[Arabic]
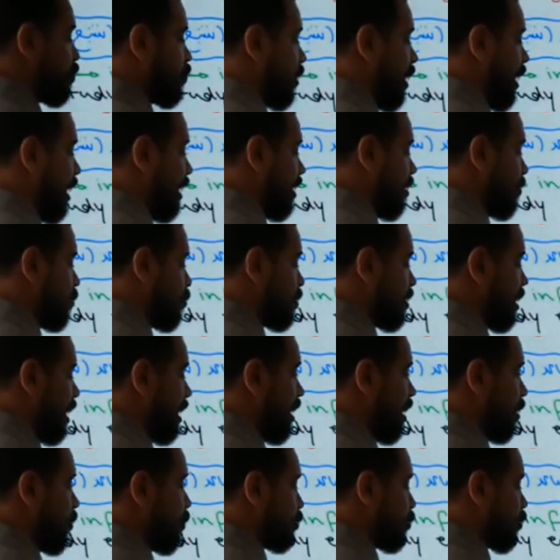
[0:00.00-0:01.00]
في السؤال
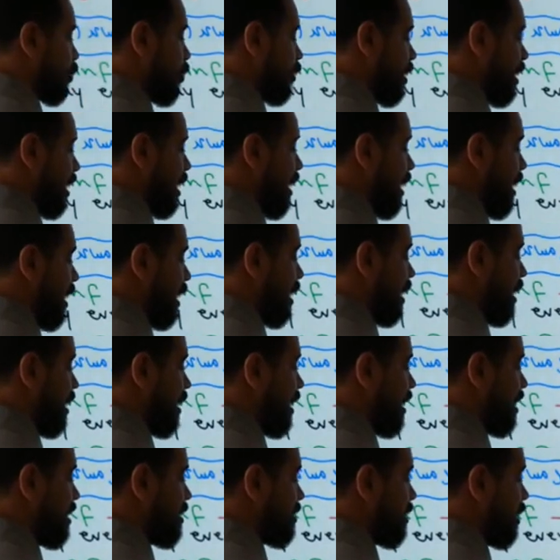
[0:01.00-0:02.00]
المزيل وتروح
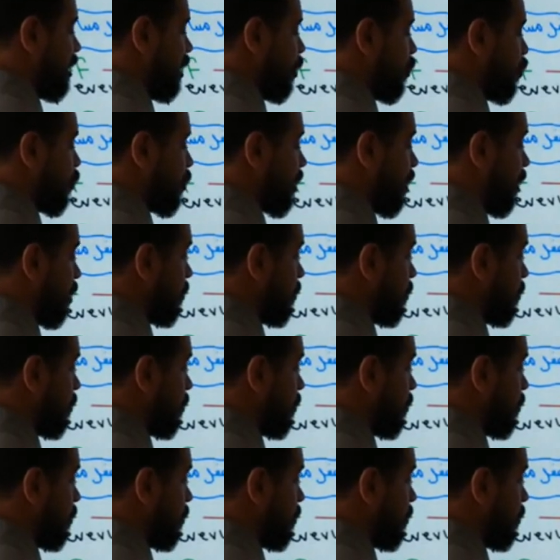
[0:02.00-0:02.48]
جاي لازق له